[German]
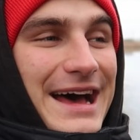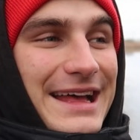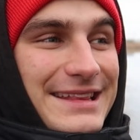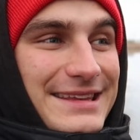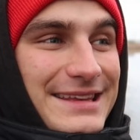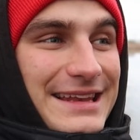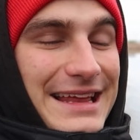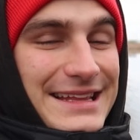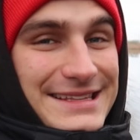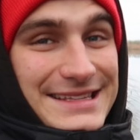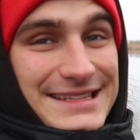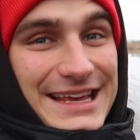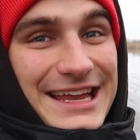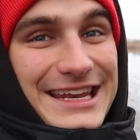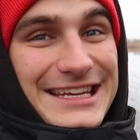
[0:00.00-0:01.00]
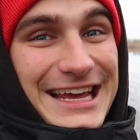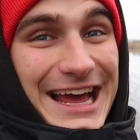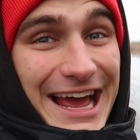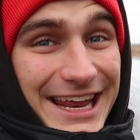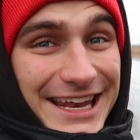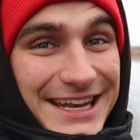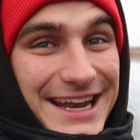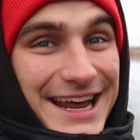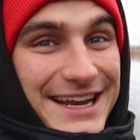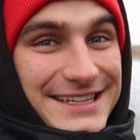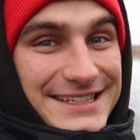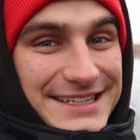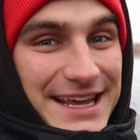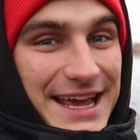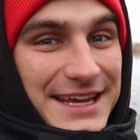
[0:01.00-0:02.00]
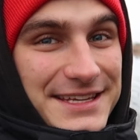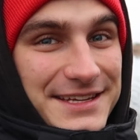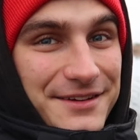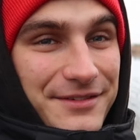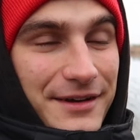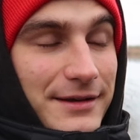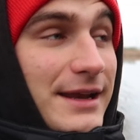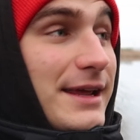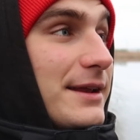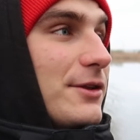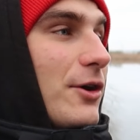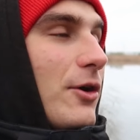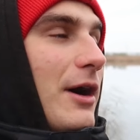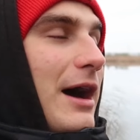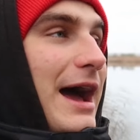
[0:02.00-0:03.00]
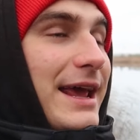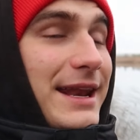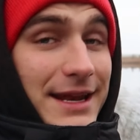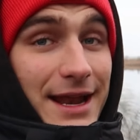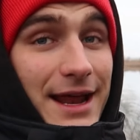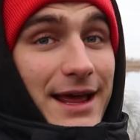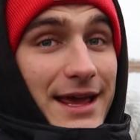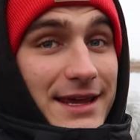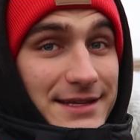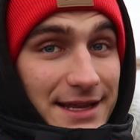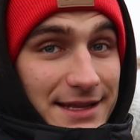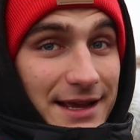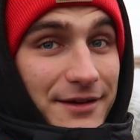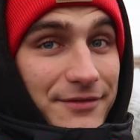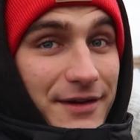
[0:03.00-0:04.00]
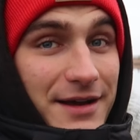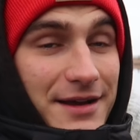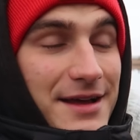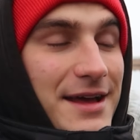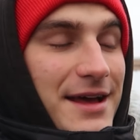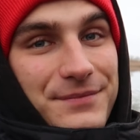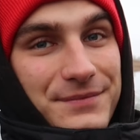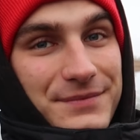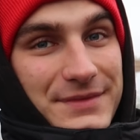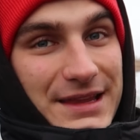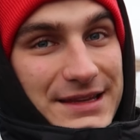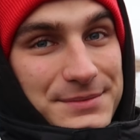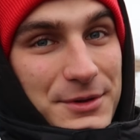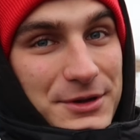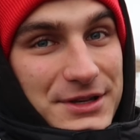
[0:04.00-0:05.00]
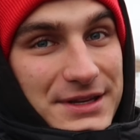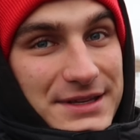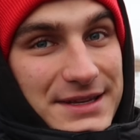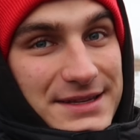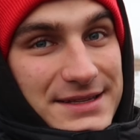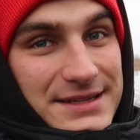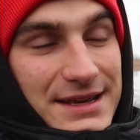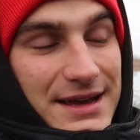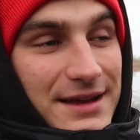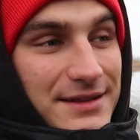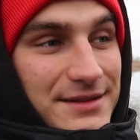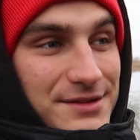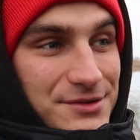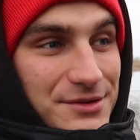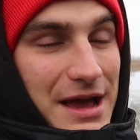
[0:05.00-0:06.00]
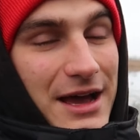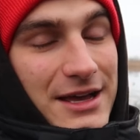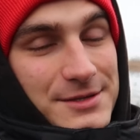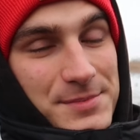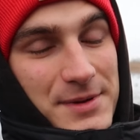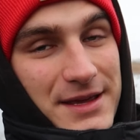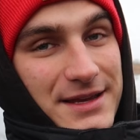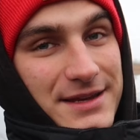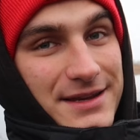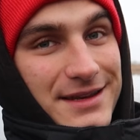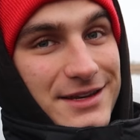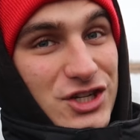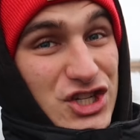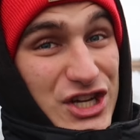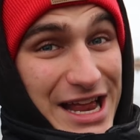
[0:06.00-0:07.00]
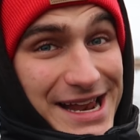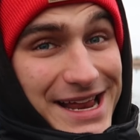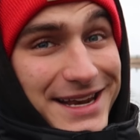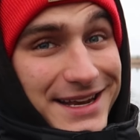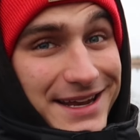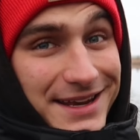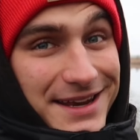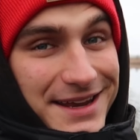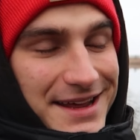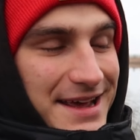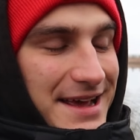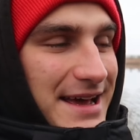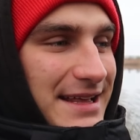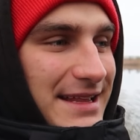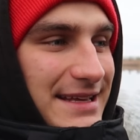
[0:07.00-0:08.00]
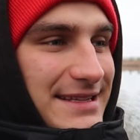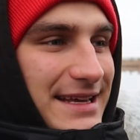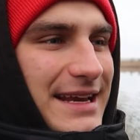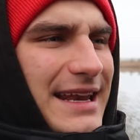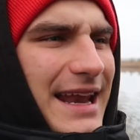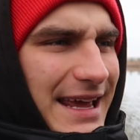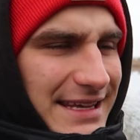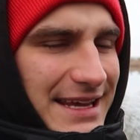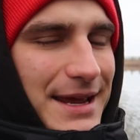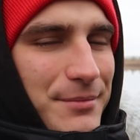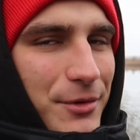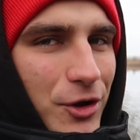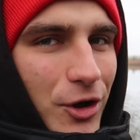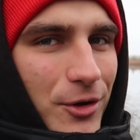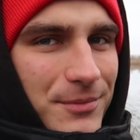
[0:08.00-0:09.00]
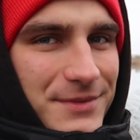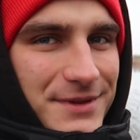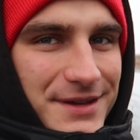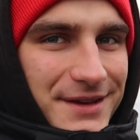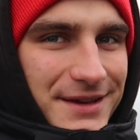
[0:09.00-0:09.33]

hat letztes Jahr nicht einen einzigen Hecht gefangen. Nee, doch, einen Hecht hat er gefangen. Das möchte ich dieses Jahr zu Jahresbeginn schnell ändern, dass er gleich einen bekommt.